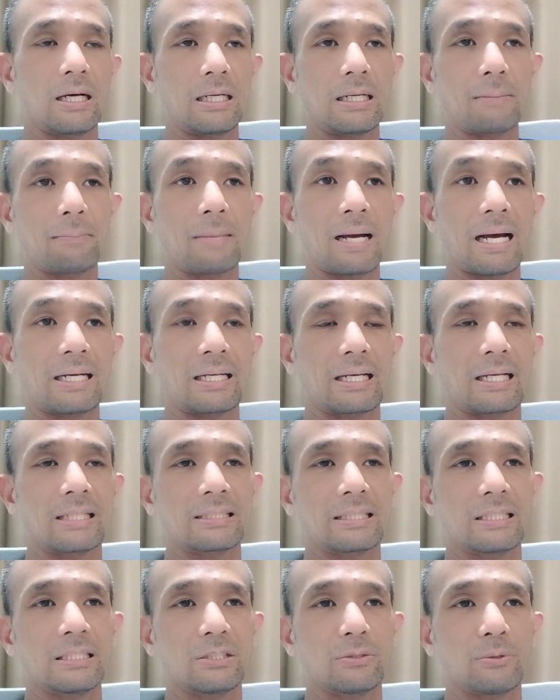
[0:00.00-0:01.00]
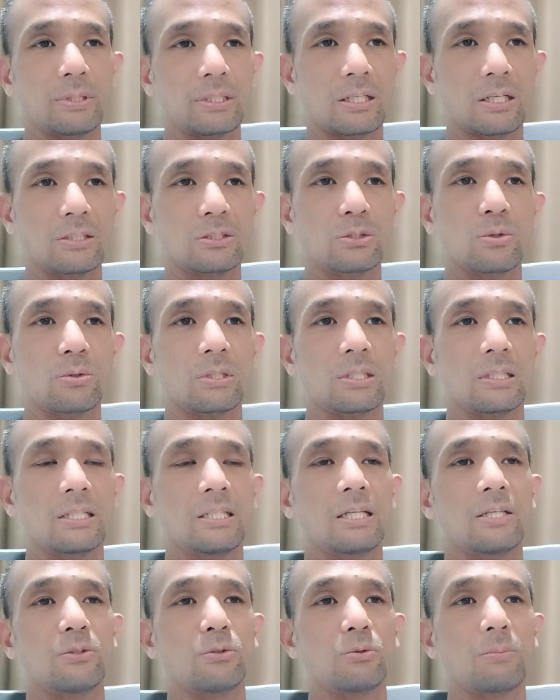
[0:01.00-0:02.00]
ลำบากในการใช้ชีวิตก็โชคดีที่
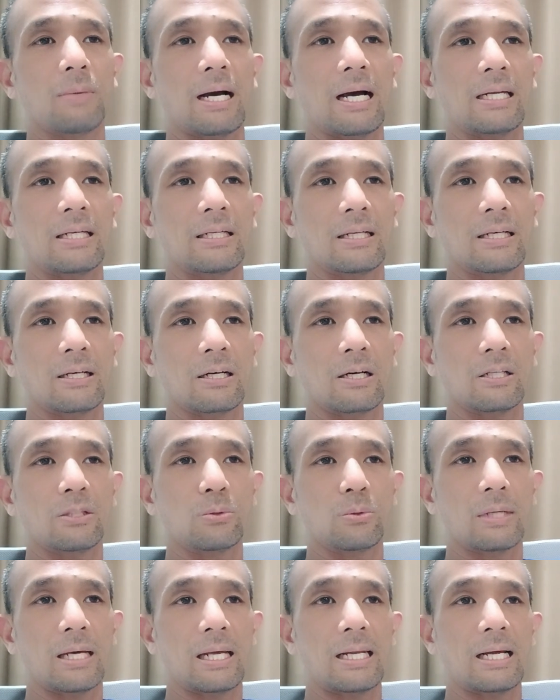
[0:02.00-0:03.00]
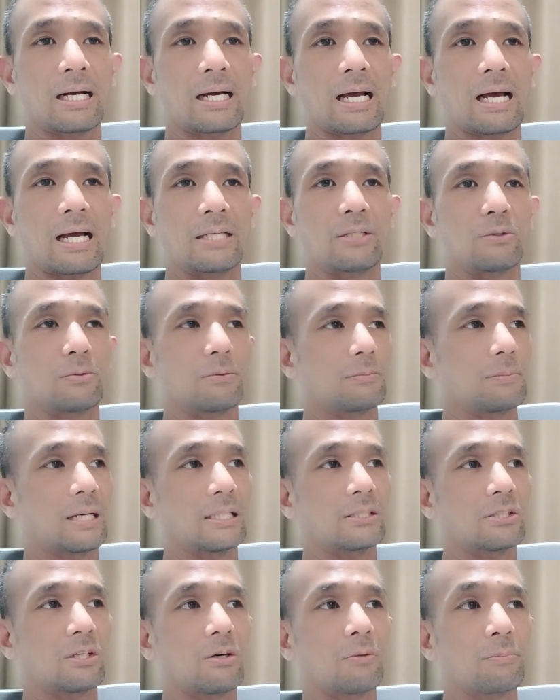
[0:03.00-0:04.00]
ได้อยู่บ้านแล้วก็ดูแลร่างกายอยู่ประมา
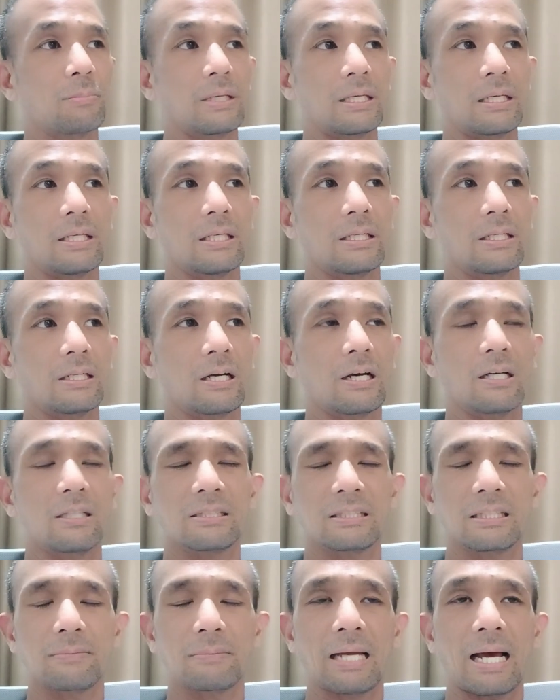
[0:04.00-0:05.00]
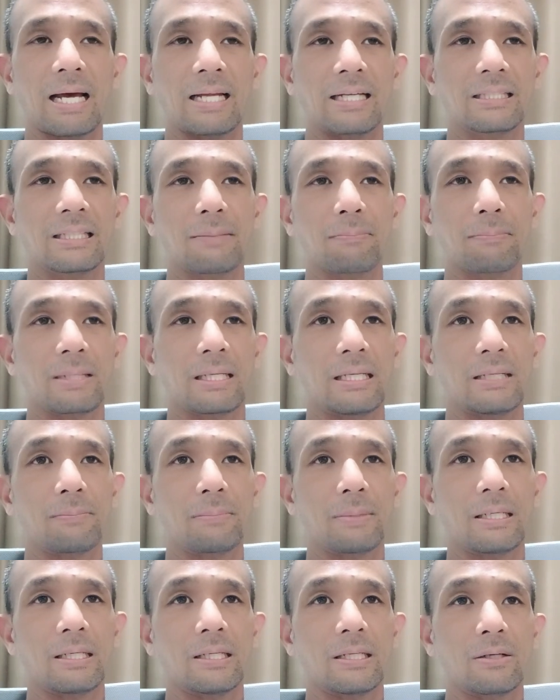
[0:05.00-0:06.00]
ณ 2 ปี ก็จริงๆมันหายตั้งแต่ปี
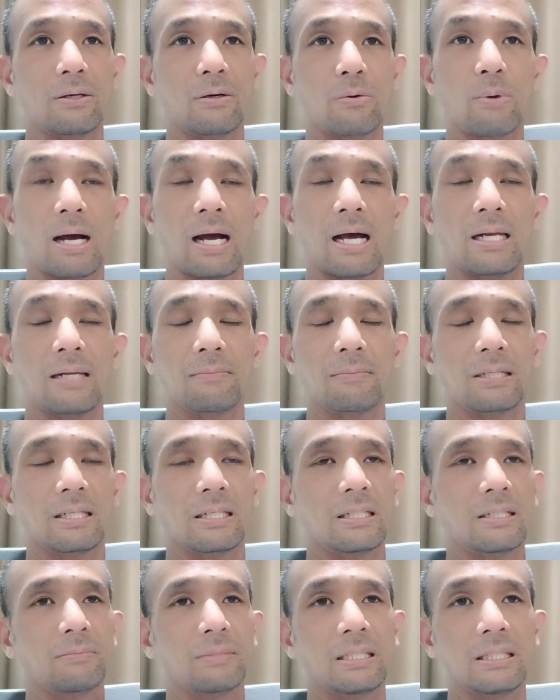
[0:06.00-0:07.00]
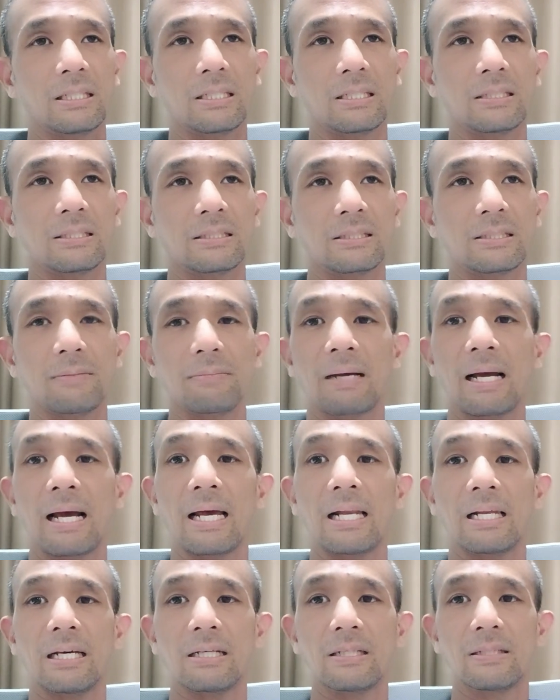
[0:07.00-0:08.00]
ปีกว่าแล้วมันก็เริ่มดีขึ้นเกือบหา
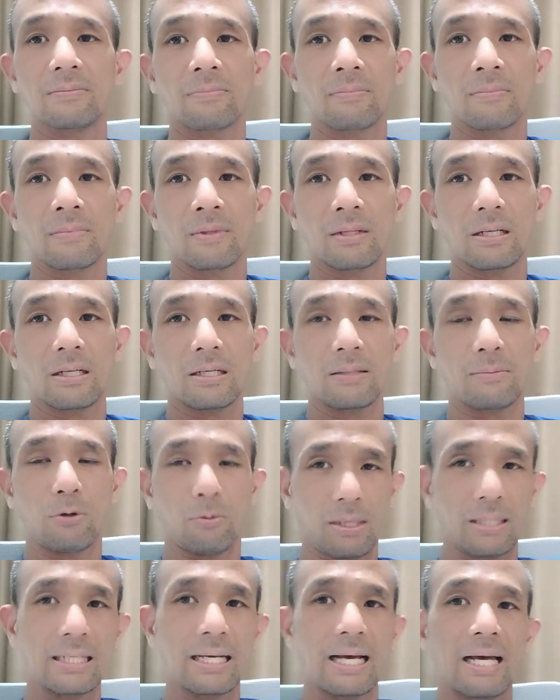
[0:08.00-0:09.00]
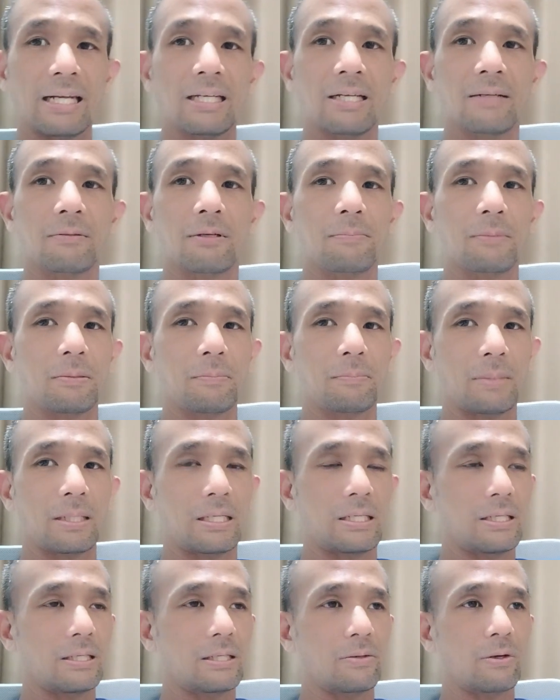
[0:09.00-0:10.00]
ยแล้ว ผมก็นานนะครับก็เป็นปี
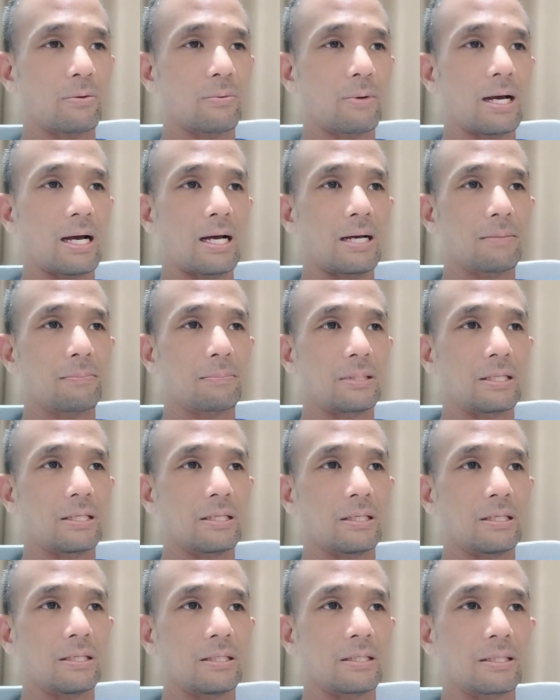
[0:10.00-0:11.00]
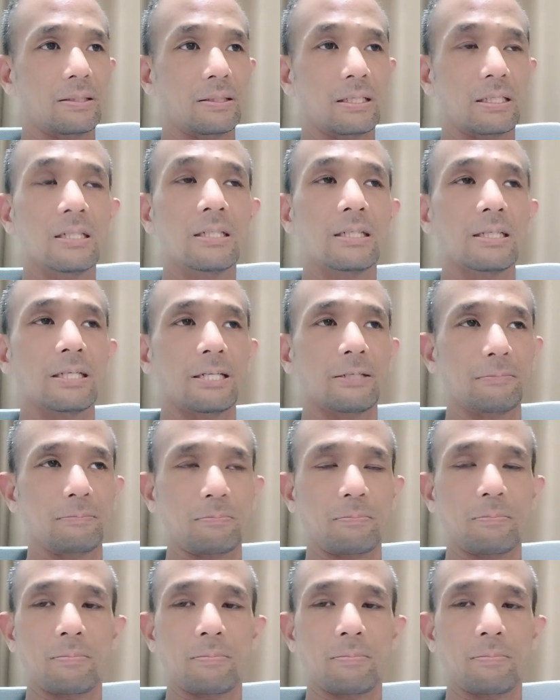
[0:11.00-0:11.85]
กว่าปีกี่ครึ่งนะครับ